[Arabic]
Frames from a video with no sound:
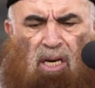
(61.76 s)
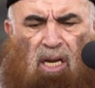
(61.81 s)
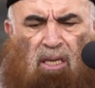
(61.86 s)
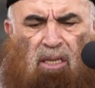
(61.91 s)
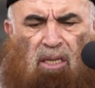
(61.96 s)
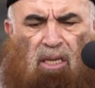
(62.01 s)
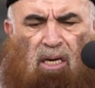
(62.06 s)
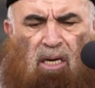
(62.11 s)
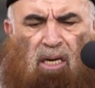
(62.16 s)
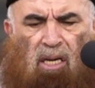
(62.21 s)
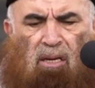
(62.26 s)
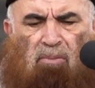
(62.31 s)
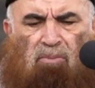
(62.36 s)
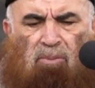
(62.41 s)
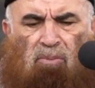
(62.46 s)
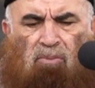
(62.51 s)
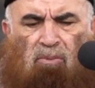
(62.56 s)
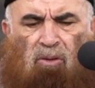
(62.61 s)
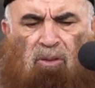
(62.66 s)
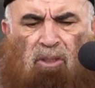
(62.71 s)
الأثري
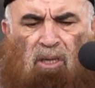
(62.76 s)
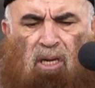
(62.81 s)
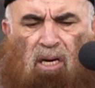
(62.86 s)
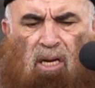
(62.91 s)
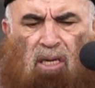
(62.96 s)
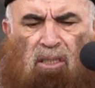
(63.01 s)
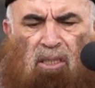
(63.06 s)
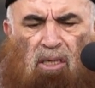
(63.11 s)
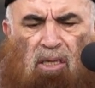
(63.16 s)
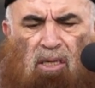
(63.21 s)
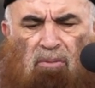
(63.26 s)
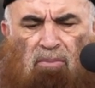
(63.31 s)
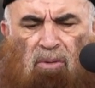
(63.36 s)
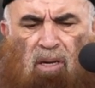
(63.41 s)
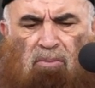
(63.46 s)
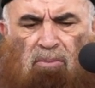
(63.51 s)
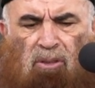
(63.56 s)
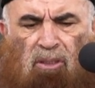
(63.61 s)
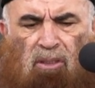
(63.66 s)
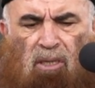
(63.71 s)
من مختارات
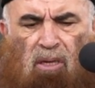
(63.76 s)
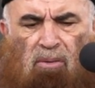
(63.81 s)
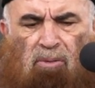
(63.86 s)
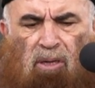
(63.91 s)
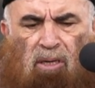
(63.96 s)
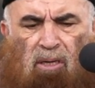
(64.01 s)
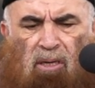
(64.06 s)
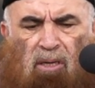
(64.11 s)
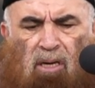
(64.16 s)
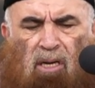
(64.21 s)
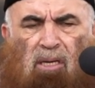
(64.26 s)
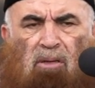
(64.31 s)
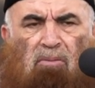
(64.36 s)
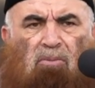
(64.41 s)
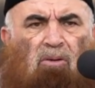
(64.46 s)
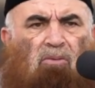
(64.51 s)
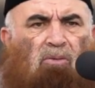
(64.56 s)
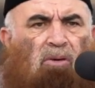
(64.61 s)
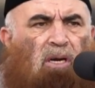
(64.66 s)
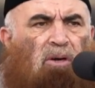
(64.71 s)
الإمام الطبري
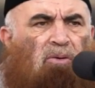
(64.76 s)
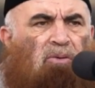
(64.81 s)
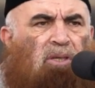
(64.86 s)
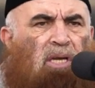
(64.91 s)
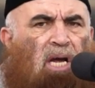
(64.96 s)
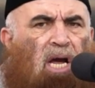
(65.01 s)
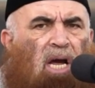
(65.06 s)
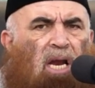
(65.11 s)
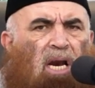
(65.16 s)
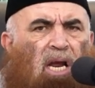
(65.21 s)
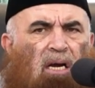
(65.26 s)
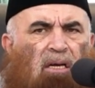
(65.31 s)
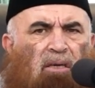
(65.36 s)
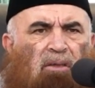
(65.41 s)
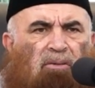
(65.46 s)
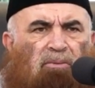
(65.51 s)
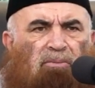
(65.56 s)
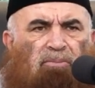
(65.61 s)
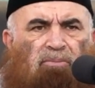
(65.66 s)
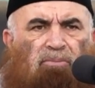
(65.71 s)
رحمه الله تعالى
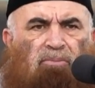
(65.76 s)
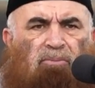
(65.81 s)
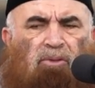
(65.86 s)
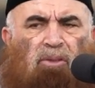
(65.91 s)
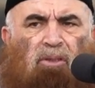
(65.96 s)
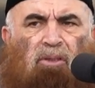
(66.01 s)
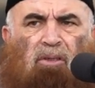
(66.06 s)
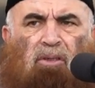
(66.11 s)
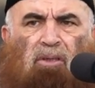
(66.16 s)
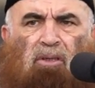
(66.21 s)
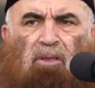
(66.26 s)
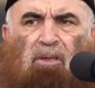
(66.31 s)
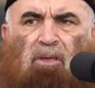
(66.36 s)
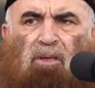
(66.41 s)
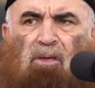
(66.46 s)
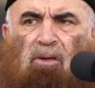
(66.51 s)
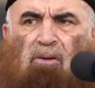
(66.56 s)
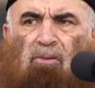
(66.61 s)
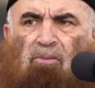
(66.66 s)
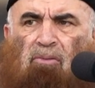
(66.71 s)

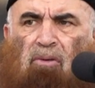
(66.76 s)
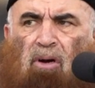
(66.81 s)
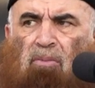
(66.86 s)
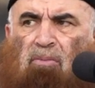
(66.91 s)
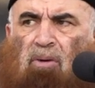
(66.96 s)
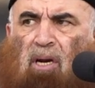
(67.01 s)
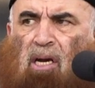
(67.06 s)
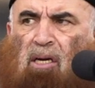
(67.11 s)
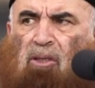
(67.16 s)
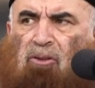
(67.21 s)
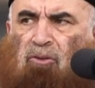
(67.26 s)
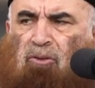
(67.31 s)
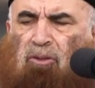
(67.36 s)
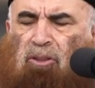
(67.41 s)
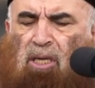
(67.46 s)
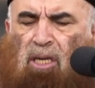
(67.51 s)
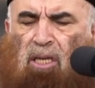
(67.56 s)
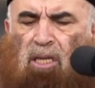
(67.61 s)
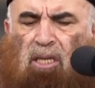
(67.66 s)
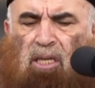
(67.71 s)
ومع
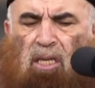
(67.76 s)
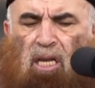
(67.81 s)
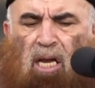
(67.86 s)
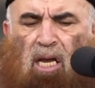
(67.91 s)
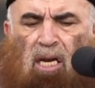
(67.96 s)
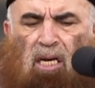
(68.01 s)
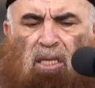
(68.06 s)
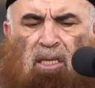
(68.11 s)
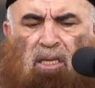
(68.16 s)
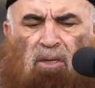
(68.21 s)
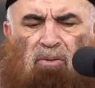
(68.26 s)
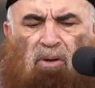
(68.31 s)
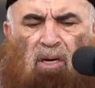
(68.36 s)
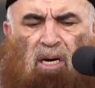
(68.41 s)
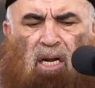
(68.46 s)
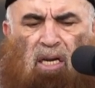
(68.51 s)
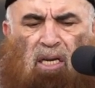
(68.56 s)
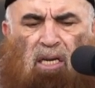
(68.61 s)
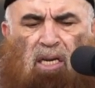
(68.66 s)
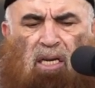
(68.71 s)
الجزء الثالث
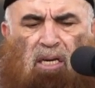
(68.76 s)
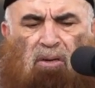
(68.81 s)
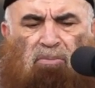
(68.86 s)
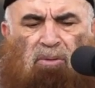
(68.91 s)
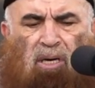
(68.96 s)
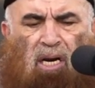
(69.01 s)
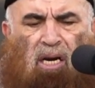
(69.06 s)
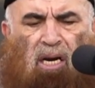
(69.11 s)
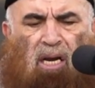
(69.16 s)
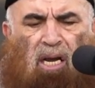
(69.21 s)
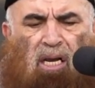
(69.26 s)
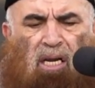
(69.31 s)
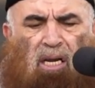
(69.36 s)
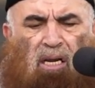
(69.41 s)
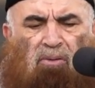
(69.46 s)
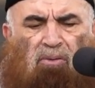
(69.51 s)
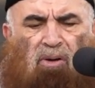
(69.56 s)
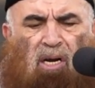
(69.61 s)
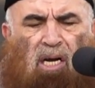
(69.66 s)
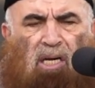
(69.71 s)
والأخير من
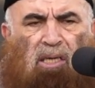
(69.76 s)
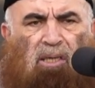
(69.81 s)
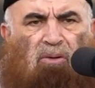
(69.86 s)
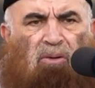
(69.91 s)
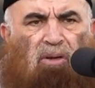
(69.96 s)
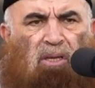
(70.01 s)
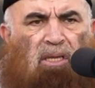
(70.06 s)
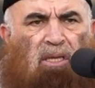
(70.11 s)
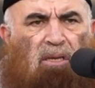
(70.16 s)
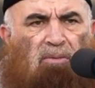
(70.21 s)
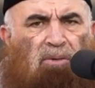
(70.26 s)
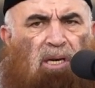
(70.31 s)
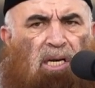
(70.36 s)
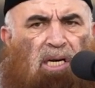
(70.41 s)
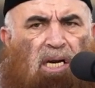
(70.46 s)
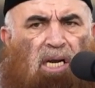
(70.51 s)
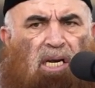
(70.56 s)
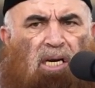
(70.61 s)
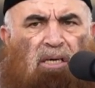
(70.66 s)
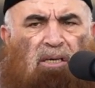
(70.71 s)
الآية الواحدة
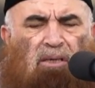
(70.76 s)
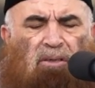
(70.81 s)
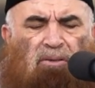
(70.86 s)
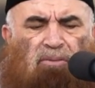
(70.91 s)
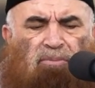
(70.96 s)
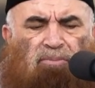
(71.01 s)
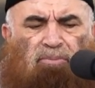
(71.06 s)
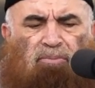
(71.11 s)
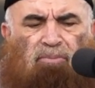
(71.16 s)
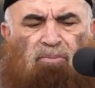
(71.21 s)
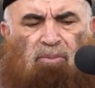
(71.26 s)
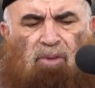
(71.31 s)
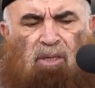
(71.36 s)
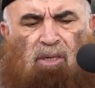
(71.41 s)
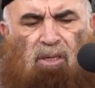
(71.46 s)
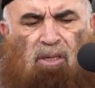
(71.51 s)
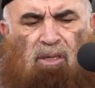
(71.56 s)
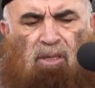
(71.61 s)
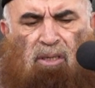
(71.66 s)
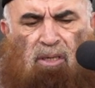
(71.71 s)
والثمانين
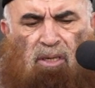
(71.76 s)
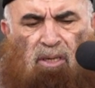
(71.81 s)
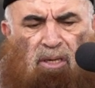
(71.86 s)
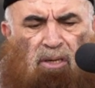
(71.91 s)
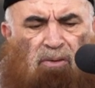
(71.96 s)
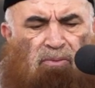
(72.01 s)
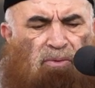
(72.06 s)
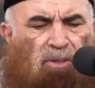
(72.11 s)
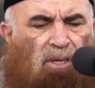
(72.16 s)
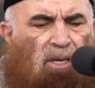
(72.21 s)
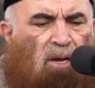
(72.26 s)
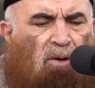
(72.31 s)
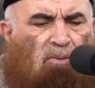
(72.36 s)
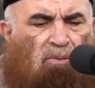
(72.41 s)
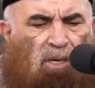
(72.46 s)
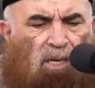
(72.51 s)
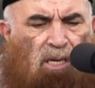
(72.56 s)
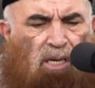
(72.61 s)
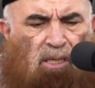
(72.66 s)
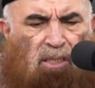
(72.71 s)
في
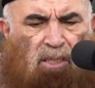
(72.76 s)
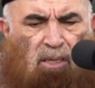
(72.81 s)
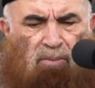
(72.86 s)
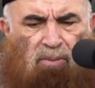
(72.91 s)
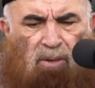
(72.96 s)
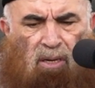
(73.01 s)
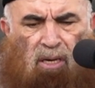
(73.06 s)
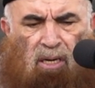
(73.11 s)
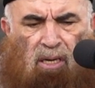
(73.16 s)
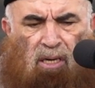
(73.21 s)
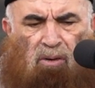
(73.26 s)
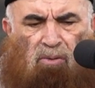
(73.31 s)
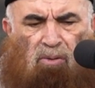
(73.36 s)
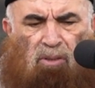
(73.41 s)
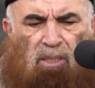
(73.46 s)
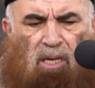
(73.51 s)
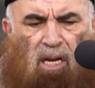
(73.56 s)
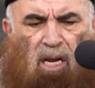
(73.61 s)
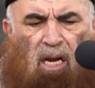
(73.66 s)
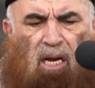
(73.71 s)
قوله تبارك
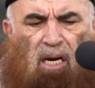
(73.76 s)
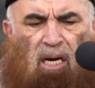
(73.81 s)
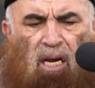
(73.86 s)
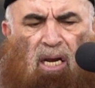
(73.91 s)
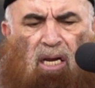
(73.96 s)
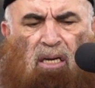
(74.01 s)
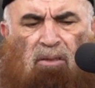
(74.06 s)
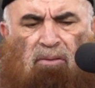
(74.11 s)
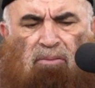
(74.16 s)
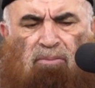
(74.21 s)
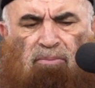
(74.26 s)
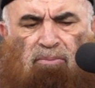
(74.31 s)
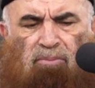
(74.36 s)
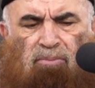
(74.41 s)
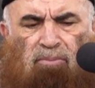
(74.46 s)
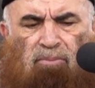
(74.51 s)
وتعالى